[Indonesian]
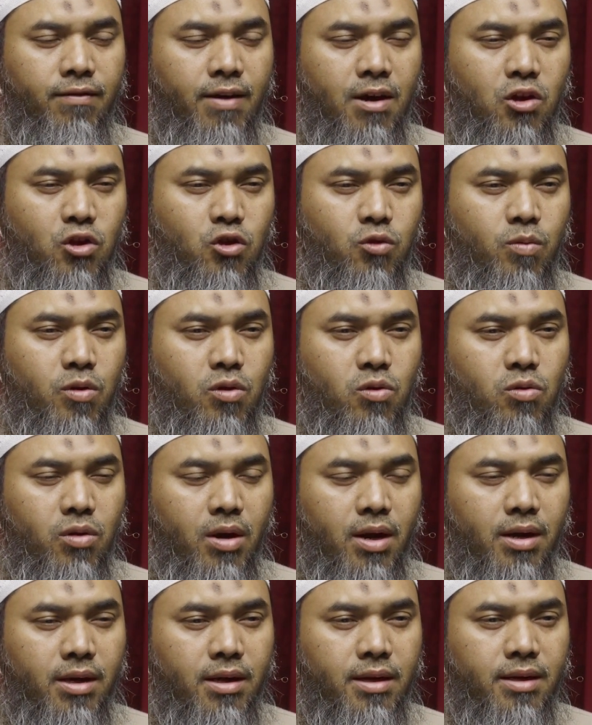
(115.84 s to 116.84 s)
fa
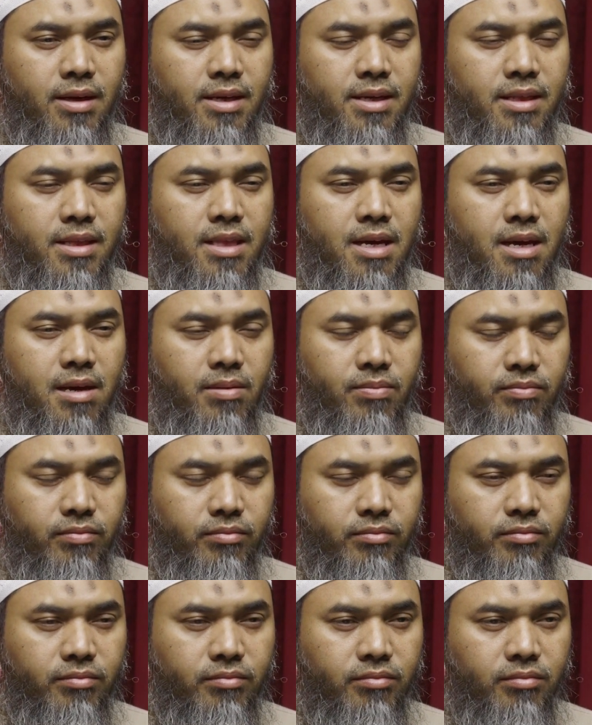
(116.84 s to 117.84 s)
yusbiku alaihi alkitab
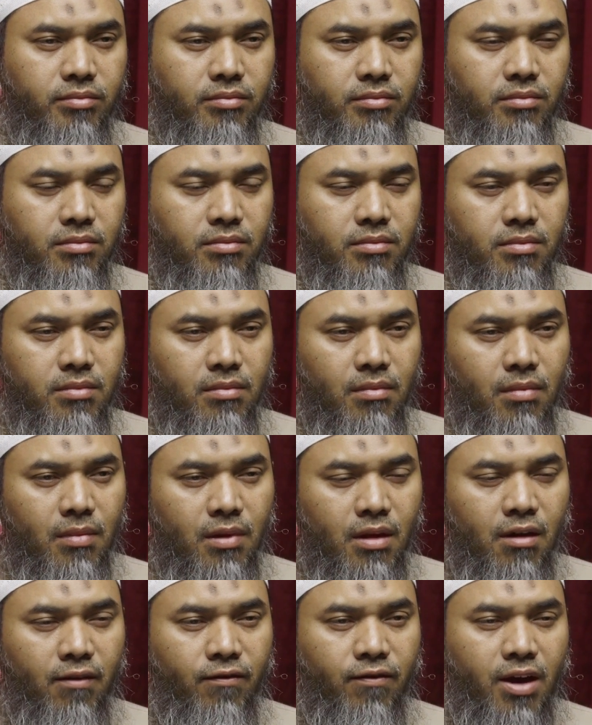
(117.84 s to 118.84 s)

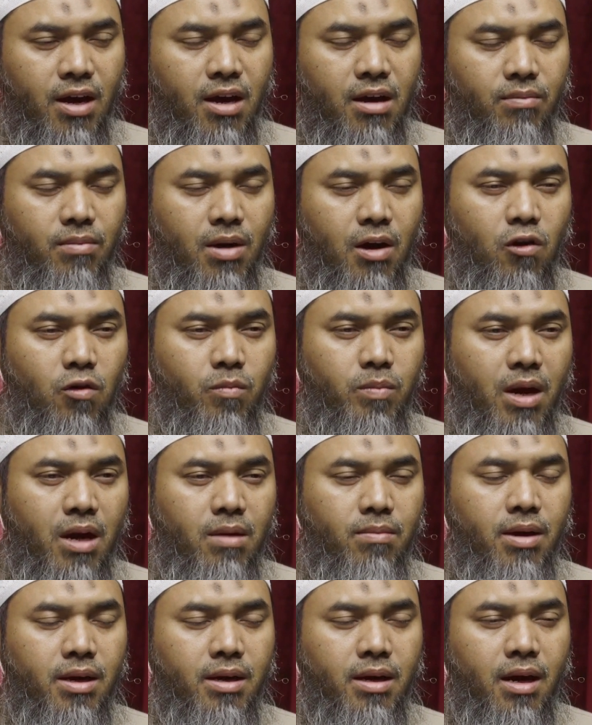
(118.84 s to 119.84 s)
fa ya'malu bi
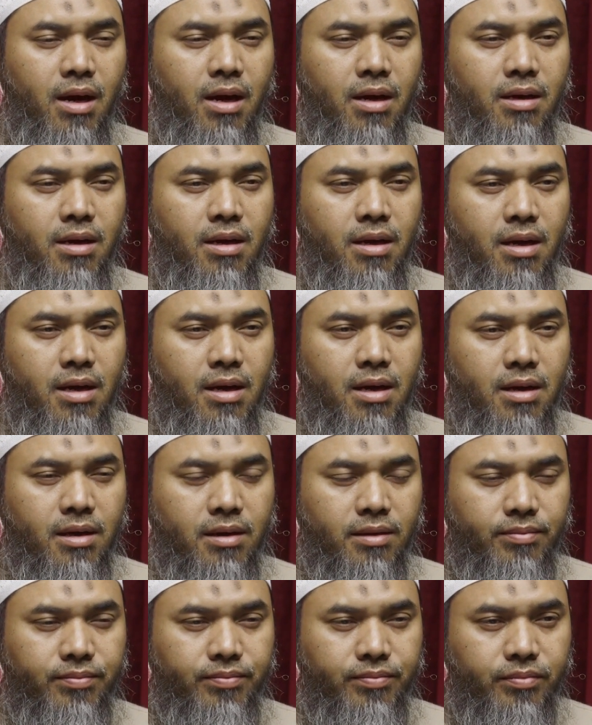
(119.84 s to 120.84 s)
amali ahli
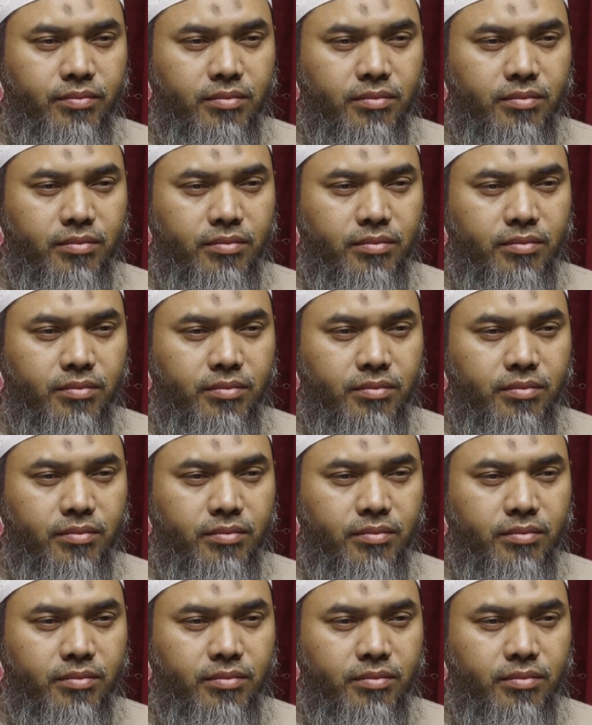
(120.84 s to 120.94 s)
nar